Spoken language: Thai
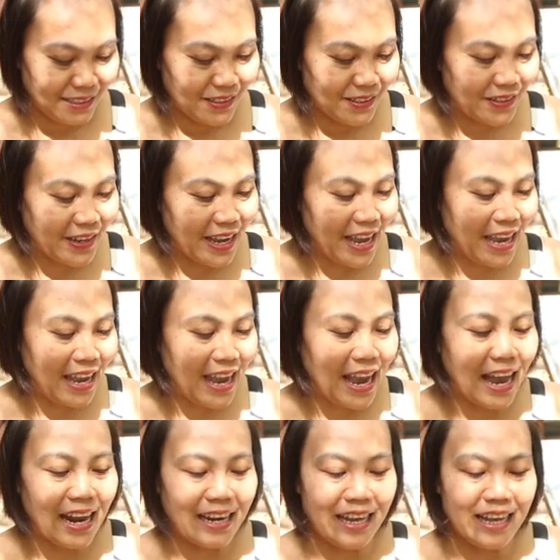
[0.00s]
โอเคอ่ะ
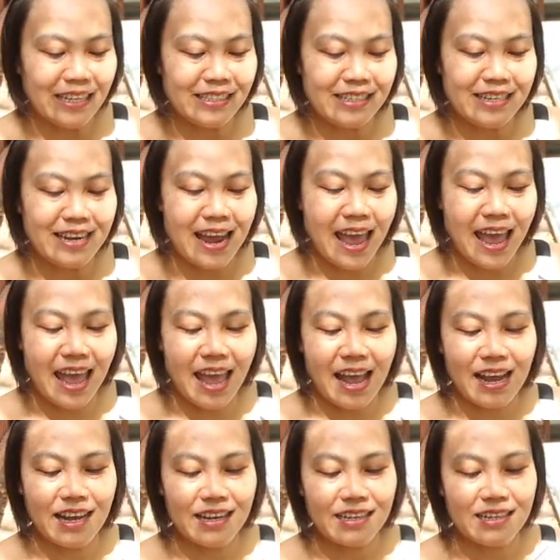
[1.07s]
นี่สีแดง
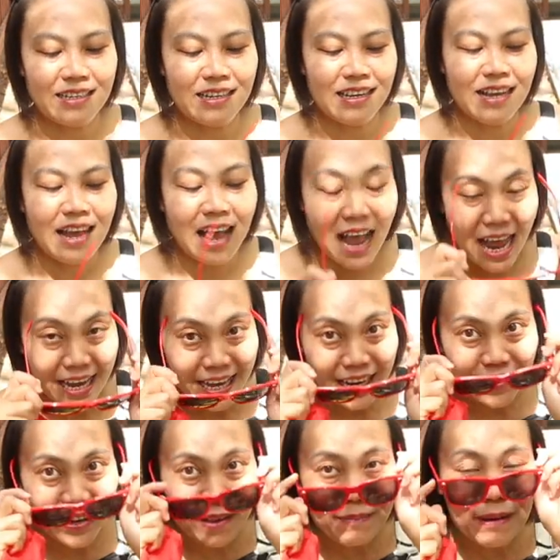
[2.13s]
อันนี้
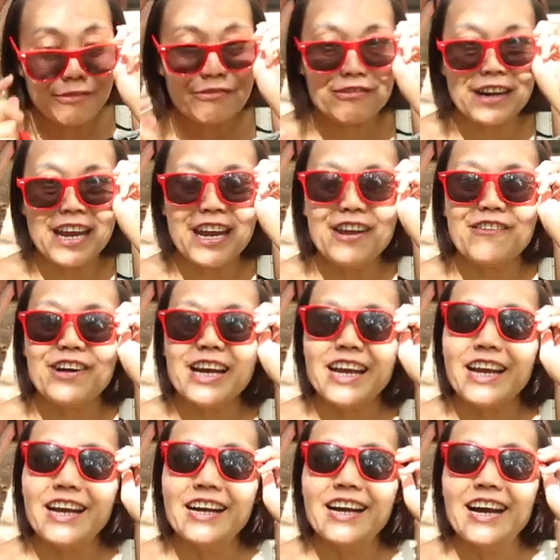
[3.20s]
ก็ได้มาฟรีเว้ย
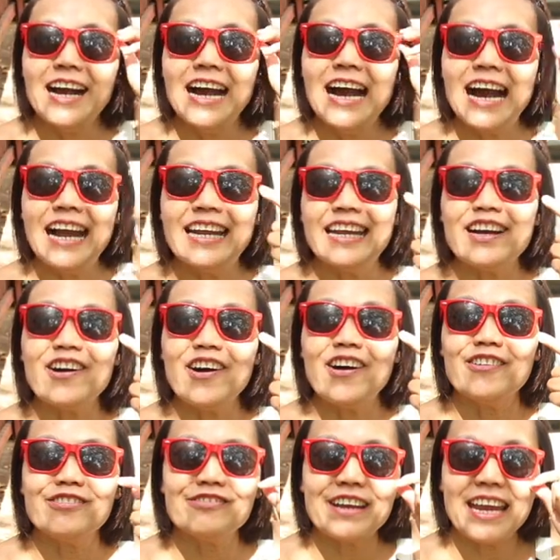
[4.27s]
อันนี้ก็ขอ
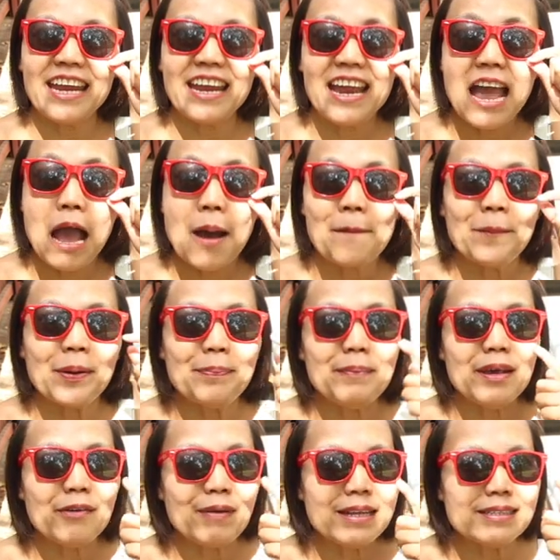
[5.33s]
งฟรีปน
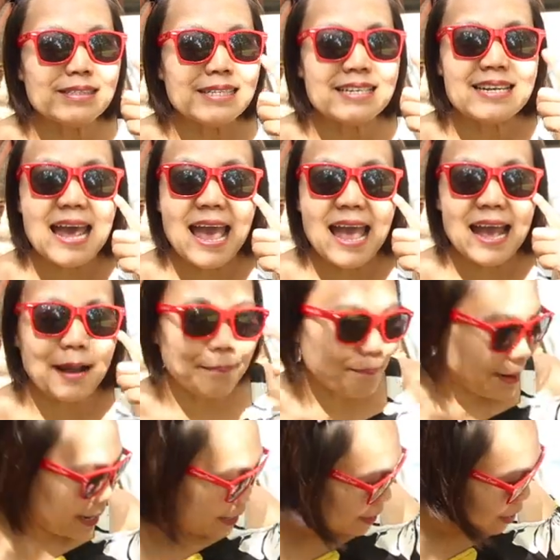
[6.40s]
มีแว่นสีแดง
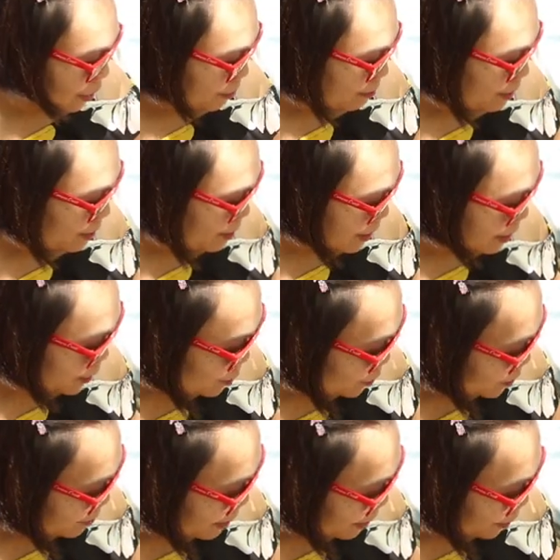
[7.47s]
เป็นเดี๋ยวมันยังอยู่
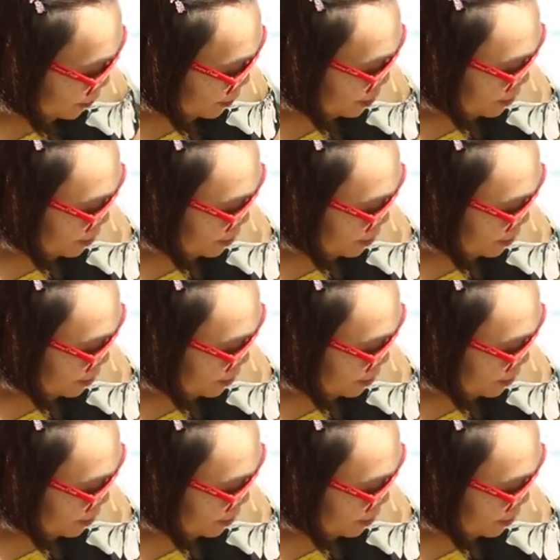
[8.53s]
หรือเปล่า